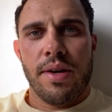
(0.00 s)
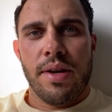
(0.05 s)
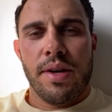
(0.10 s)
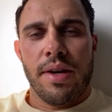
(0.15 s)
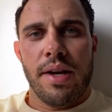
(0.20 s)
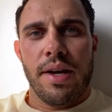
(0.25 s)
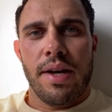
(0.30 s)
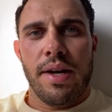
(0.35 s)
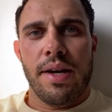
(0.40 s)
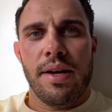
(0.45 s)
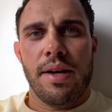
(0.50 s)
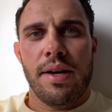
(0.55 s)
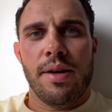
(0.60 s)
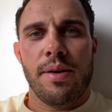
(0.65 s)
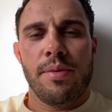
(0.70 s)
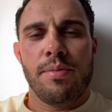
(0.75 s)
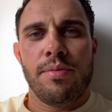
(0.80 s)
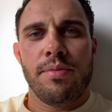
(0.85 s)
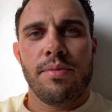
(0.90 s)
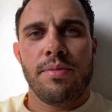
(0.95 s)

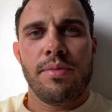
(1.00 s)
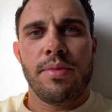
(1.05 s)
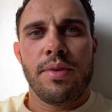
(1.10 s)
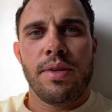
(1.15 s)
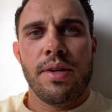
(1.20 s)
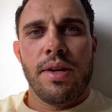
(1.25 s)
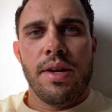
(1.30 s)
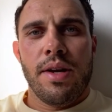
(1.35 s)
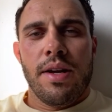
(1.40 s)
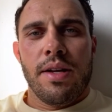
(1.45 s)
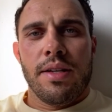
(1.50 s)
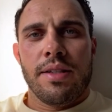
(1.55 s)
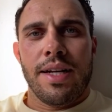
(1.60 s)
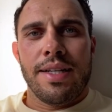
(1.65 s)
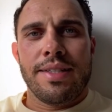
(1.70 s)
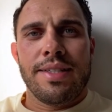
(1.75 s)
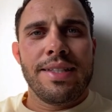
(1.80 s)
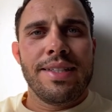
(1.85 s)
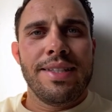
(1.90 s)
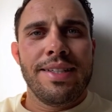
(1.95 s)
Ähm,
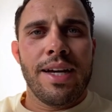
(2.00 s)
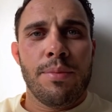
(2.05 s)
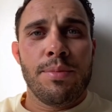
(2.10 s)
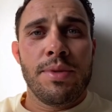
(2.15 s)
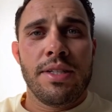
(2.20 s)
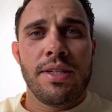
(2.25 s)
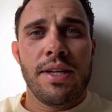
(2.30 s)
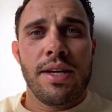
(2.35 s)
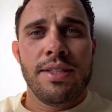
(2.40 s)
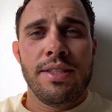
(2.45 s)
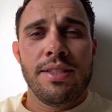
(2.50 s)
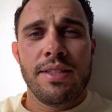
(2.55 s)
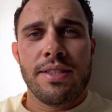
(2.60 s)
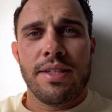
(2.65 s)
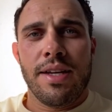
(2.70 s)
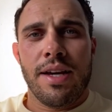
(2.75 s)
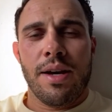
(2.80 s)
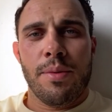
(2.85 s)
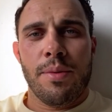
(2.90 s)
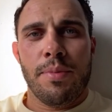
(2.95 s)
tatsächlich habe ich äh,
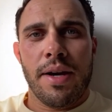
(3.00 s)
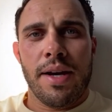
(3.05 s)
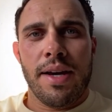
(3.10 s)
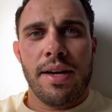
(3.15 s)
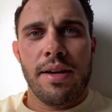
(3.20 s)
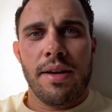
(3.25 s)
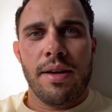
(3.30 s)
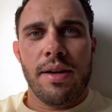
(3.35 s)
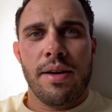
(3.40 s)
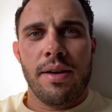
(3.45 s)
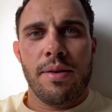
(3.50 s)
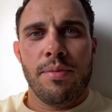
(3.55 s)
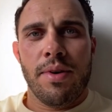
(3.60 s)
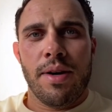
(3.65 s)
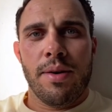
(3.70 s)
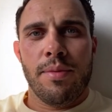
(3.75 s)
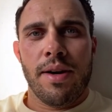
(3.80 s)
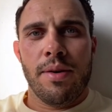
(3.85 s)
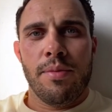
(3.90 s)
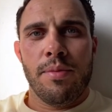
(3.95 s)
dieses Jahr bei, äh,
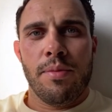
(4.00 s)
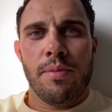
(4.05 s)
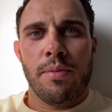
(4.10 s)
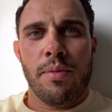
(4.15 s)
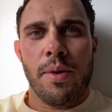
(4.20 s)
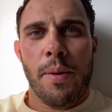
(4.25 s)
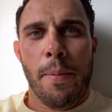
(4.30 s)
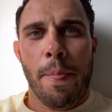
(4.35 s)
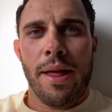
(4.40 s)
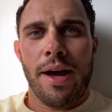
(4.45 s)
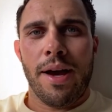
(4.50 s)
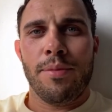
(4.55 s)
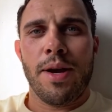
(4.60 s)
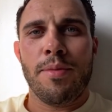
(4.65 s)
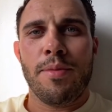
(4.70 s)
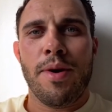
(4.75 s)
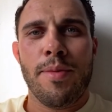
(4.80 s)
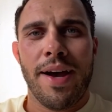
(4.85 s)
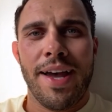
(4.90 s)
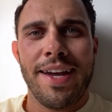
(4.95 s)
bei, meinem, bei
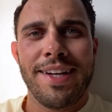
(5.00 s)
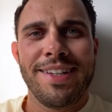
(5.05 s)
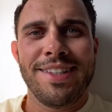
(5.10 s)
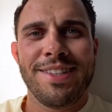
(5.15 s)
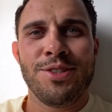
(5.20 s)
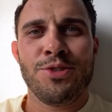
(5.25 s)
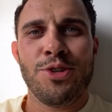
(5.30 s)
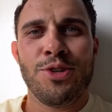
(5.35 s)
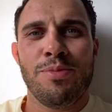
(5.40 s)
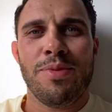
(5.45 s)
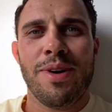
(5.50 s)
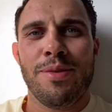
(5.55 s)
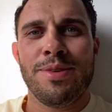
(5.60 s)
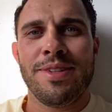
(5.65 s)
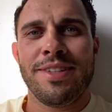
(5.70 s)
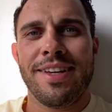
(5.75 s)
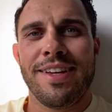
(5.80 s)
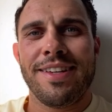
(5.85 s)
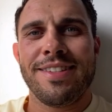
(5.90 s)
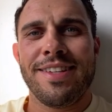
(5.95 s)
meinem eigentlichen Job habe
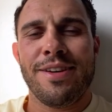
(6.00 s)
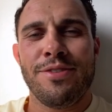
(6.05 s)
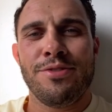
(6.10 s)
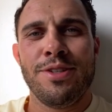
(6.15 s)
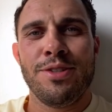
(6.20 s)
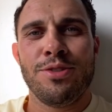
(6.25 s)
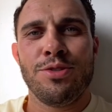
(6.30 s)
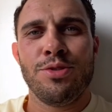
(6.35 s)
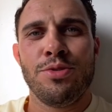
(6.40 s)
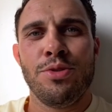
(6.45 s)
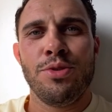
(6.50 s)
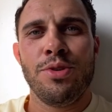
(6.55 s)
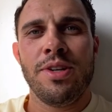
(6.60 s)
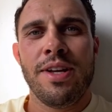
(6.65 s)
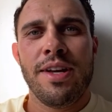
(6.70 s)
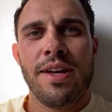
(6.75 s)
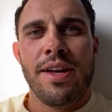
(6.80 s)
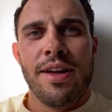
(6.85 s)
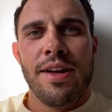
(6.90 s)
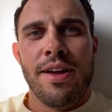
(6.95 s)
ich äh, sehr viel zu
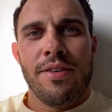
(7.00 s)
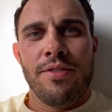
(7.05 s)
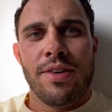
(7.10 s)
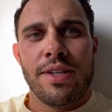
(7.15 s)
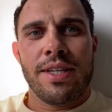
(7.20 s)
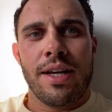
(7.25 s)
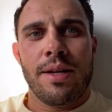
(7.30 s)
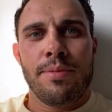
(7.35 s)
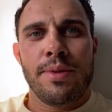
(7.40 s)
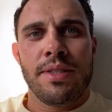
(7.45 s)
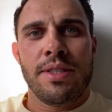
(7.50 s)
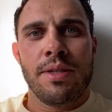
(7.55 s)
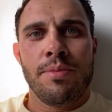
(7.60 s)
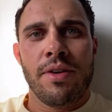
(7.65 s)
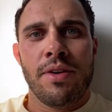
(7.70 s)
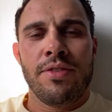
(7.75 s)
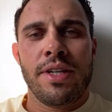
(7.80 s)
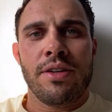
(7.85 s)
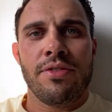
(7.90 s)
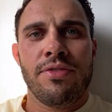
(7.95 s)
tun, weshalb ich
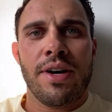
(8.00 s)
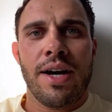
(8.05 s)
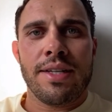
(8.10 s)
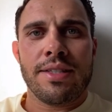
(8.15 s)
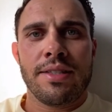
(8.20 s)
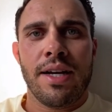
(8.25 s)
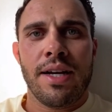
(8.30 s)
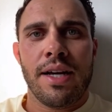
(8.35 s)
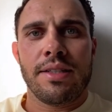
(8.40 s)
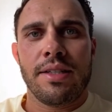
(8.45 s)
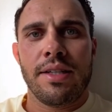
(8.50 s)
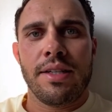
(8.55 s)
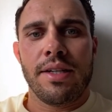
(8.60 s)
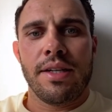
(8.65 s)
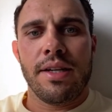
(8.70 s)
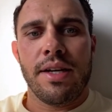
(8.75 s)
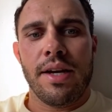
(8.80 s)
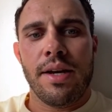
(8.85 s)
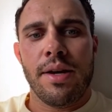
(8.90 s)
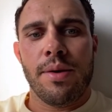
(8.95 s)
immer wieder Phasen hatte,
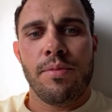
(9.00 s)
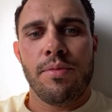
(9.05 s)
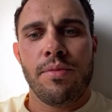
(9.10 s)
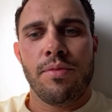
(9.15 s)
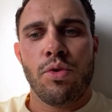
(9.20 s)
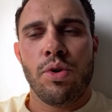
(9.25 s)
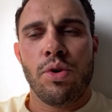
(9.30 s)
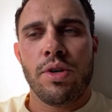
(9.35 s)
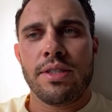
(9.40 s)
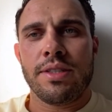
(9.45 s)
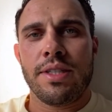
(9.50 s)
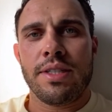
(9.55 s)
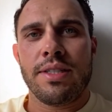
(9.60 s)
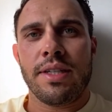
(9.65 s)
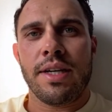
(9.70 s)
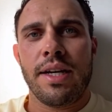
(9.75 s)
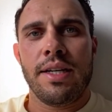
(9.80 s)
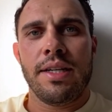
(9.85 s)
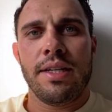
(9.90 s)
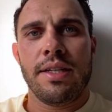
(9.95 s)
ähm, wo ich das
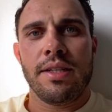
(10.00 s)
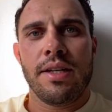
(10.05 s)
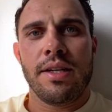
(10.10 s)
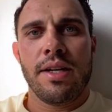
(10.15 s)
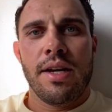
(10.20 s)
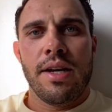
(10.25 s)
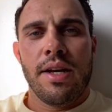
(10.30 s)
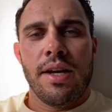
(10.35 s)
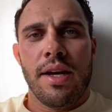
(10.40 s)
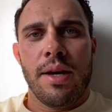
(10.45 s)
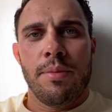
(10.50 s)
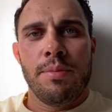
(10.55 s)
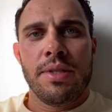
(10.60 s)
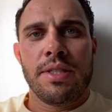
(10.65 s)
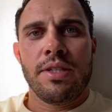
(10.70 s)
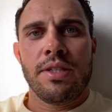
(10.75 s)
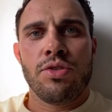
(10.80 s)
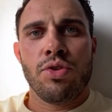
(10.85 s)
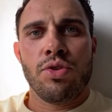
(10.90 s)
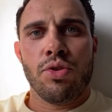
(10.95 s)
Training ein äh,
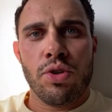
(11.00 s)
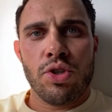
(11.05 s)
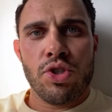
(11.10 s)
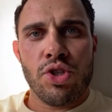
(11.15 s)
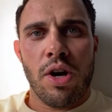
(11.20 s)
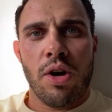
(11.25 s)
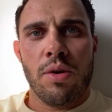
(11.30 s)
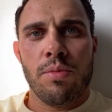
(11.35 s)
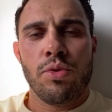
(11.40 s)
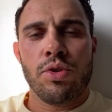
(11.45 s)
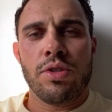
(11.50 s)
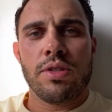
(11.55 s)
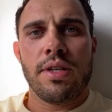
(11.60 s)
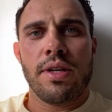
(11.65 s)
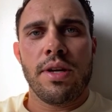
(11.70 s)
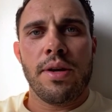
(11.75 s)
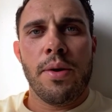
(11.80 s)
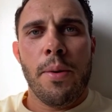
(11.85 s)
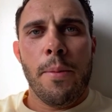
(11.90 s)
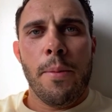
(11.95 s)
bisschen zurückschrauben
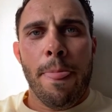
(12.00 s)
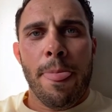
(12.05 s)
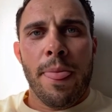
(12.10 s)
musste.